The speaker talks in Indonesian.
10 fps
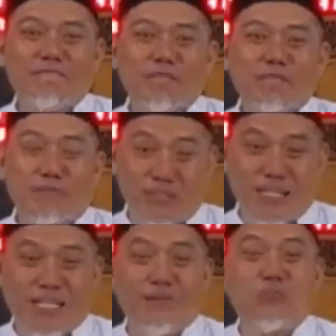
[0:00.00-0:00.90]
uh,
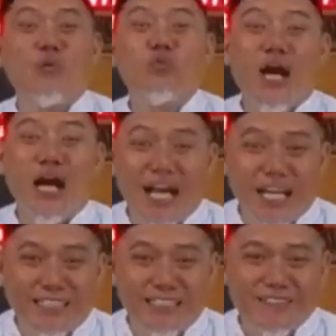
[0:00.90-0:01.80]
penyakit
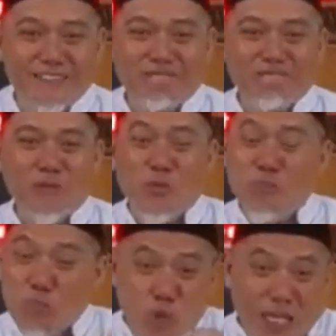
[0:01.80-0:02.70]
buah-buahan.
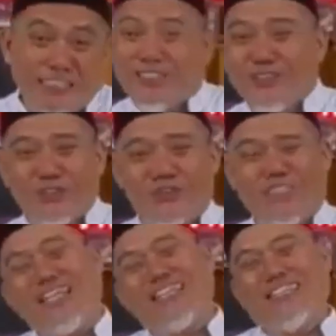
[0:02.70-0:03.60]
Bukan seluruh
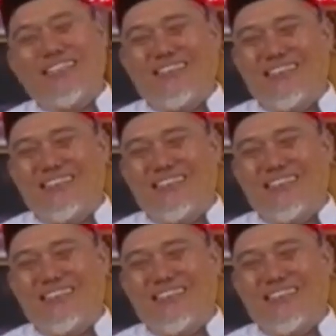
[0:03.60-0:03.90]
penyakit